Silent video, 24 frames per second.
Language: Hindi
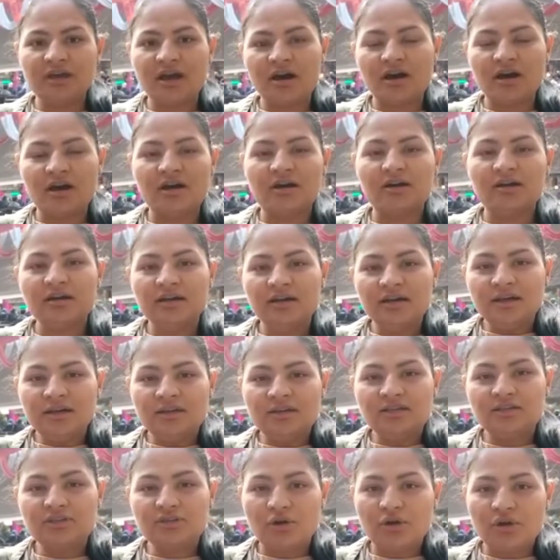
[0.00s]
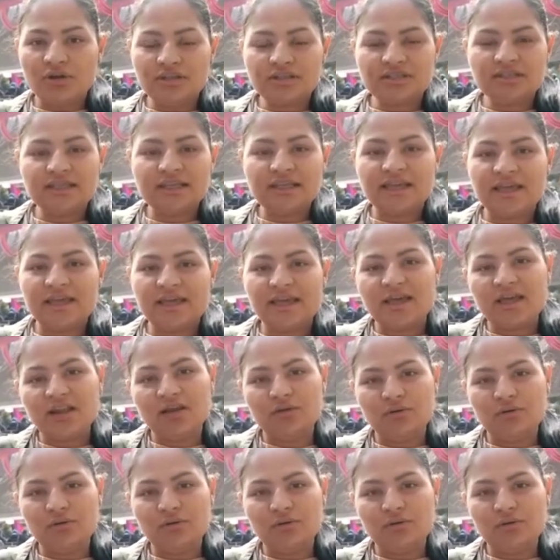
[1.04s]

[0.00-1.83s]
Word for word: यहाँ स्टॉल्स लगे हैं